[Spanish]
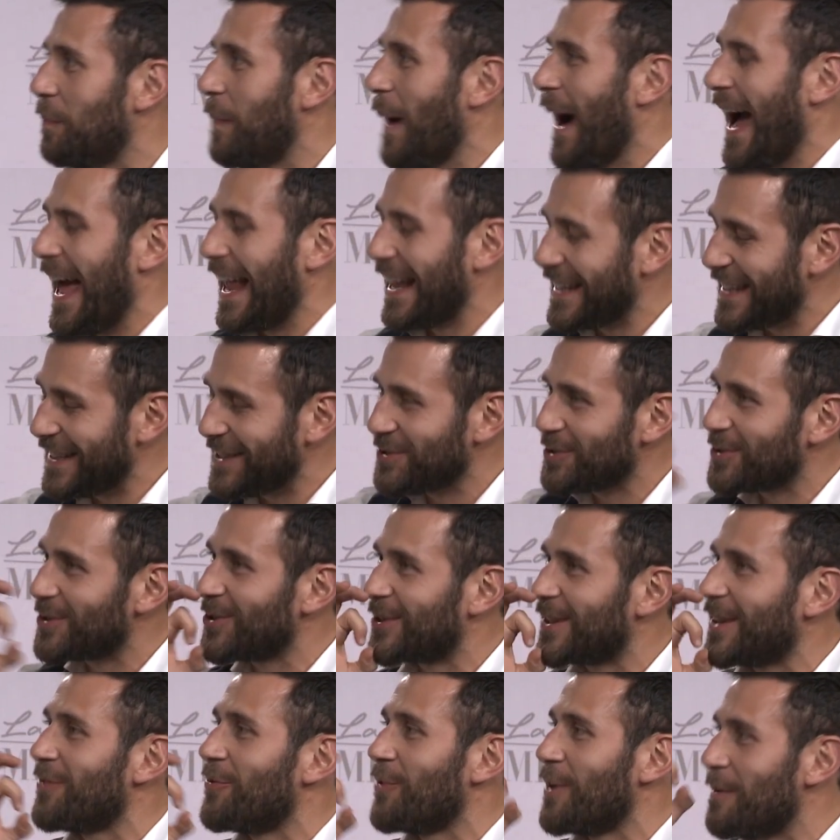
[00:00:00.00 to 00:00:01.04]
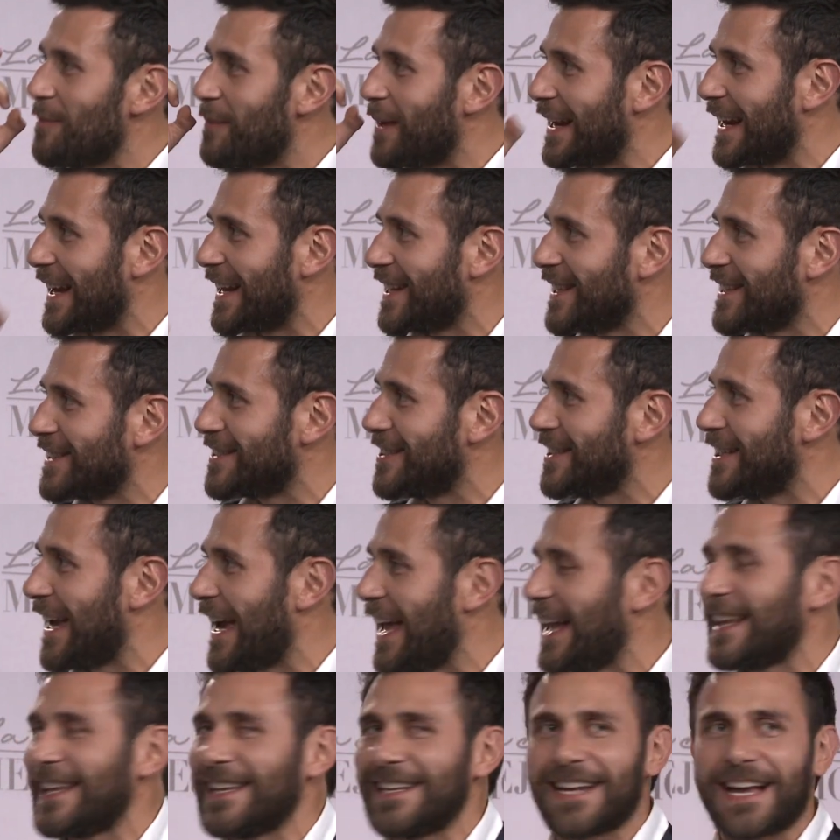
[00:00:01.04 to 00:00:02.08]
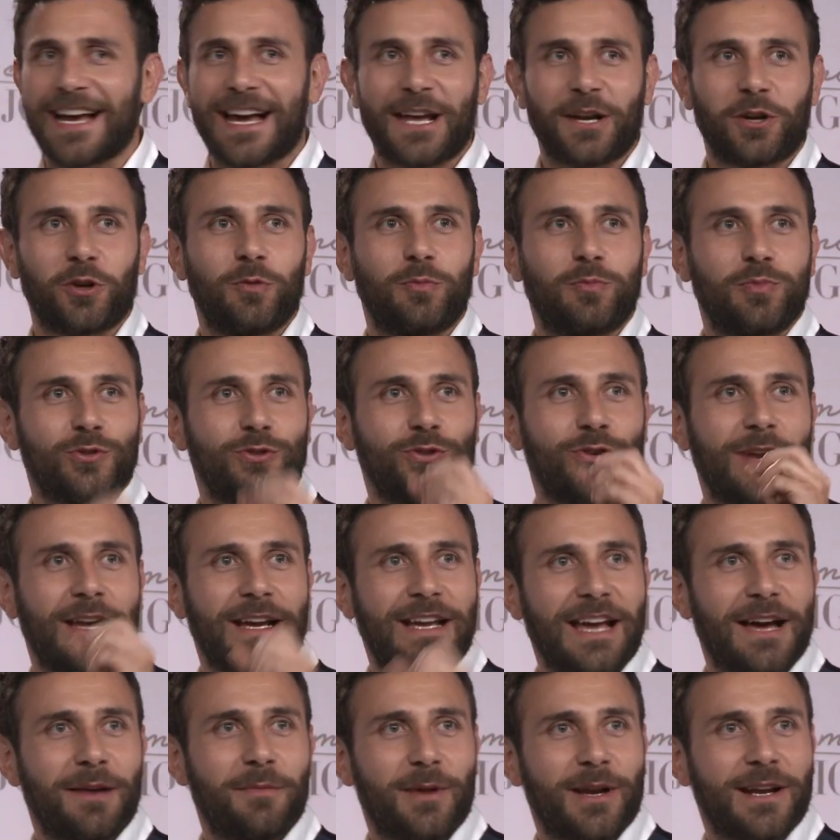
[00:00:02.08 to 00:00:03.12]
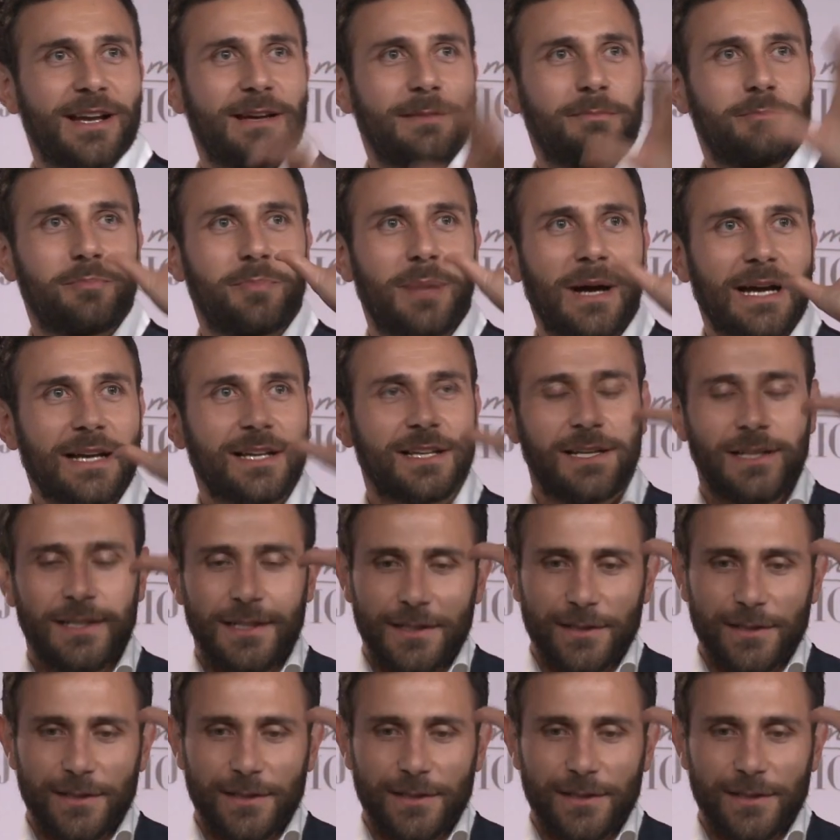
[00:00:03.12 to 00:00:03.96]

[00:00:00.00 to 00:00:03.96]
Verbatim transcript: alguien, yo creo que fue mala leche, alguien agarró, puso la cámara, pack,